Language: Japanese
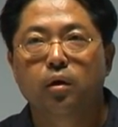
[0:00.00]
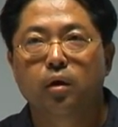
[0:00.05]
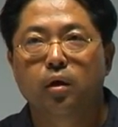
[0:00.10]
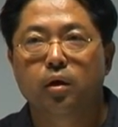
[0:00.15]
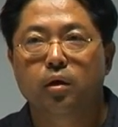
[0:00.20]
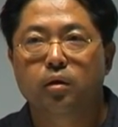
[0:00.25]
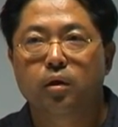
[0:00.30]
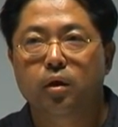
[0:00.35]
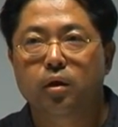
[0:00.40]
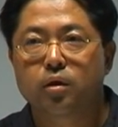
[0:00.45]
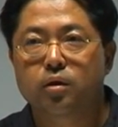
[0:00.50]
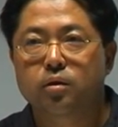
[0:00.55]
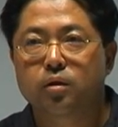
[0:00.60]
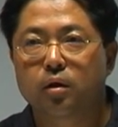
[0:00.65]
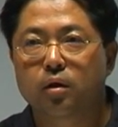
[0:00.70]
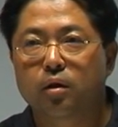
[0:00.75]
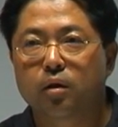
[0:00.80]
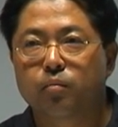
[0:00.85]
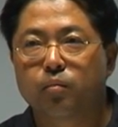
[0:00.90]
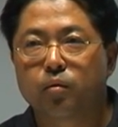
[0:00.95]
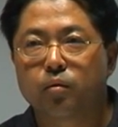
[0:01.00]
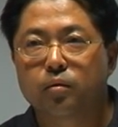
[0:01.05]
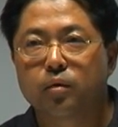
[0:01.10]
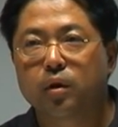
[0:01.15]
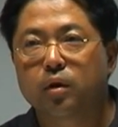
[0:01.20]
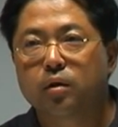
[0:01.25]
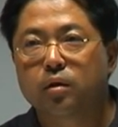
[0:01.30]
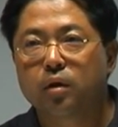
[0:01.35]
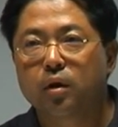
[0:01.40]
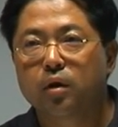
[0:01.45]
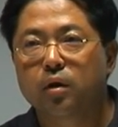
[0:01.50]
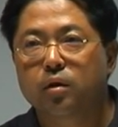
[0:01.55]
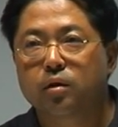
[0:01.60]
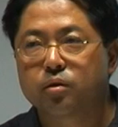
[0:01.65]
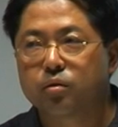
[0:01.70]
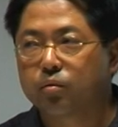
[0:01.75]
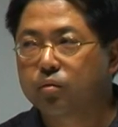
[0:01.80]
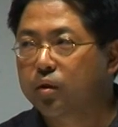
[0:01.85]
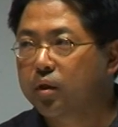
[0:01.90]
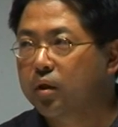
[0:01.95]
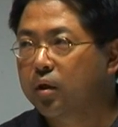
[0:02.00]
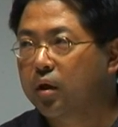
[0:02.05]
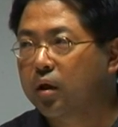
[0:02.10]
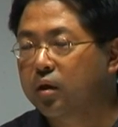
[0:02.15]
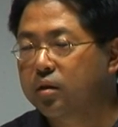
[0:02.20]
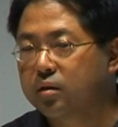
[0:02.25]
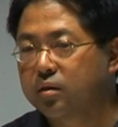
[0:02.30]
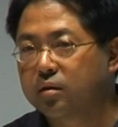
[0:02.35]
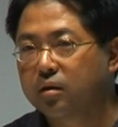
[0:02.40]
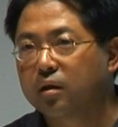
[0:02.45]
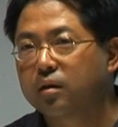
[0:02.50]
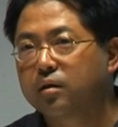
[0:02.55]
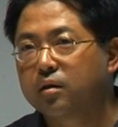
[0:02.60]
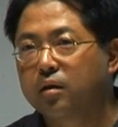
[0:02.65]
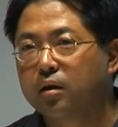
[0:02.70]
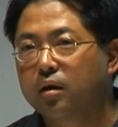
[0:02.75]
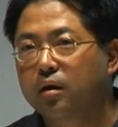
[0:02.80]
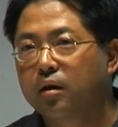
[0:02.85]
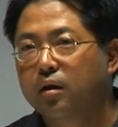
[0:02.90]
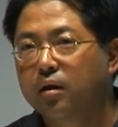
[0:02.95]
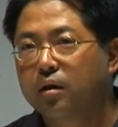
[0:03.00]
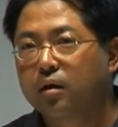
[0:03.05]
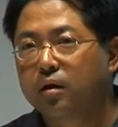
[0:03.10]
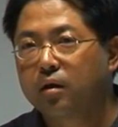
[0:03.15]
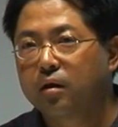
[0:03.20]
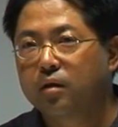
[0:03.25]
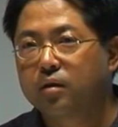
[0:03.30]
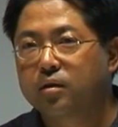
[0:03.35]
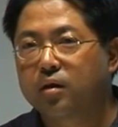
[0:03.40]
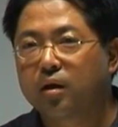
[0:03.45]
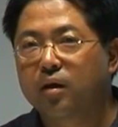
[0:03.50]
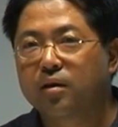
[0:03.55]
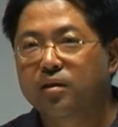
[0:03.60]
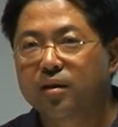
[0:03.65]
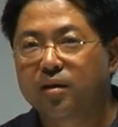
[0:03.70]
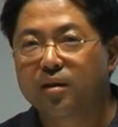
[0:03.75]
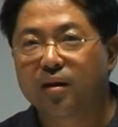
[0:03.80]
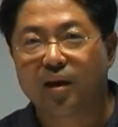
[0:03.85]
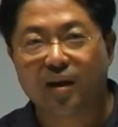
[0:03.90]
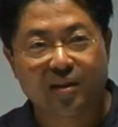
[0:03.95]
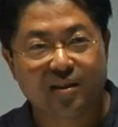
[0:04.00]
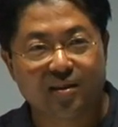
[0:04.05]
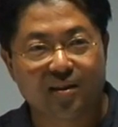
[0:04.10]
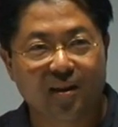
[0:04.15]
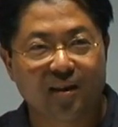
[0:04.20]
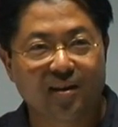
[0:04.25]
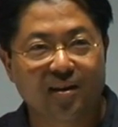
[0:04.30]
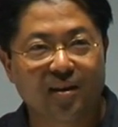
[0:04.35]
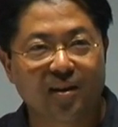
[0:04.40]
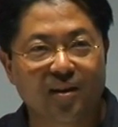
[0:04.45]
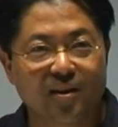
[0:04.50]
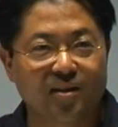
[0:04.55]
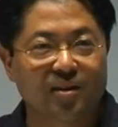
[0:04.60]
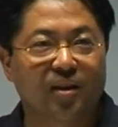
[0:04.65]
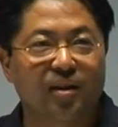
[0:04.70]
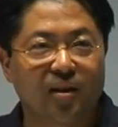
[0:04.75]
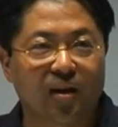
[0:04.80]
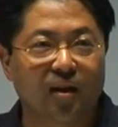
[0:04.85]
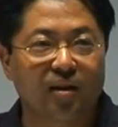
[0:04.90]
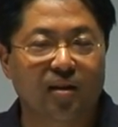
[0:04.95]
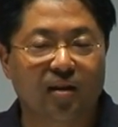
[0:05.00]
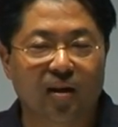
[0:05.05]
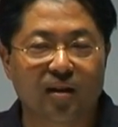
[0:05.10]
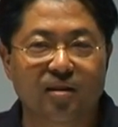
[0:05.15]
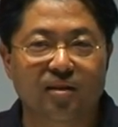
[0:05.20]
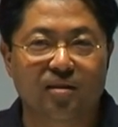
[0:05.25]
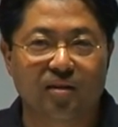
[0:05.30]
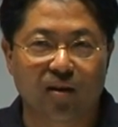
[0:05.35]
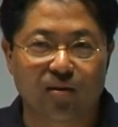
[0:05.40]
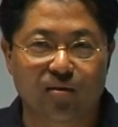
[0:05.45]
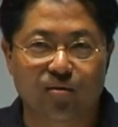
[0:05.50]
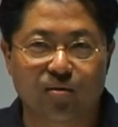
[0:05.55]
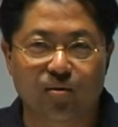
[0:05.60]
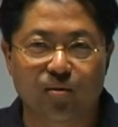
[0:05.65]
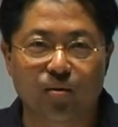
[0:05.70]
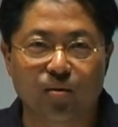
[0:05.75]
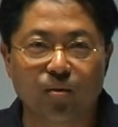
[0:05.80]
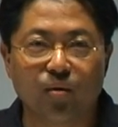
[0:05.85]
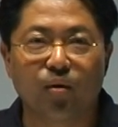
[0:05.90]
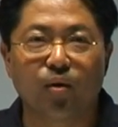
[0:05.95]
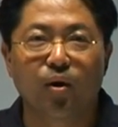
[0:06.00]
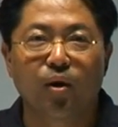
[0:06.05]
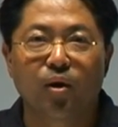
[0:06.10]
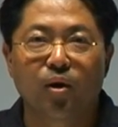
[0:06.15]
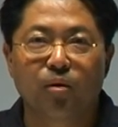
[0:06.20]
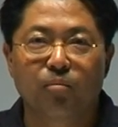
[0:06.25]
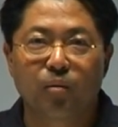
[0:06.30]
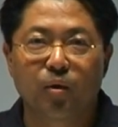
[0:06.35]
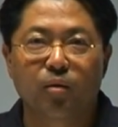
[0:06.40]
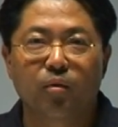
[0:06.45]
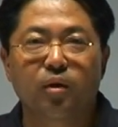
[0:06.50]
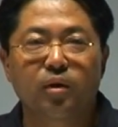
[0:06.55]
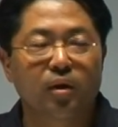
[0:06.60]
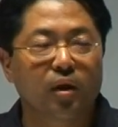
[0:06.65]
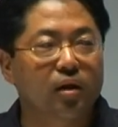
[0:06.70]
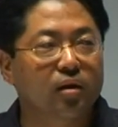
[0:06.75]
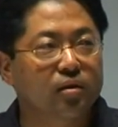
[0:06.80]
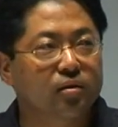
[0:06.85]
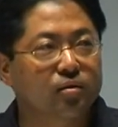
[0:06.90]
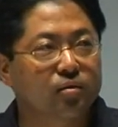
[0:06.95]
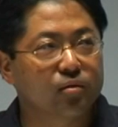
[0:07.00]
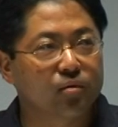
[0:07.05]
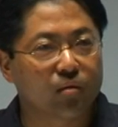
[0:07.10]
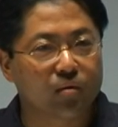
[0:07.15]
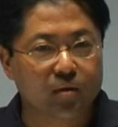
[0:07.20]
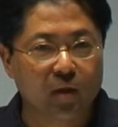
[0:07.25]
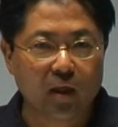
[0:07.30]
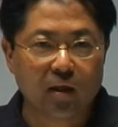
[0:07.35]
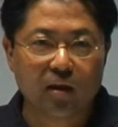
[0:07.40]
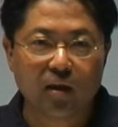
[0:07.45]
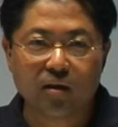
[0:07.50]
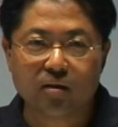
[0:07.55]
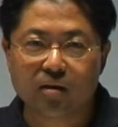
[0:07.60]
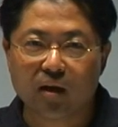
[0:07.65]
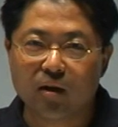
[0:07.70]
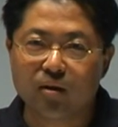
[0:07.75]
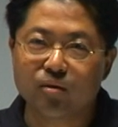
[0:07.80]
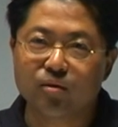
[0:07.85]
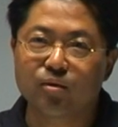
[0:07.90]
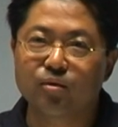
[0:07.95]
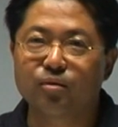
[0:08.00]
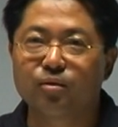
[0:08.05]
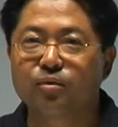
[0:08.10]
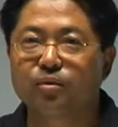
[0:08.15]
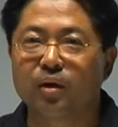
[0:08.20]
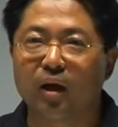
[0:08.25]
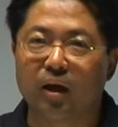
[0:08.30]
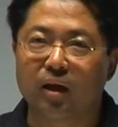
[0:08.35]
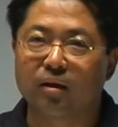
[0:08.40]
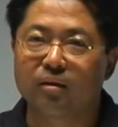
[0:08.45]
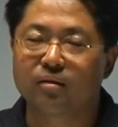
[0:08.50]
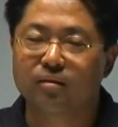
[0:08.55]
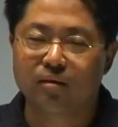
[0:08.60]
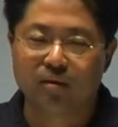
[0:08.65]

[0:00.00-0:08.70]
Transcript: えー、歴史的なものになって希少的な価値になって、えー、社会的な価値になって歴史的な価値になるっていうことを目の当たりるのを大体3クールぐらい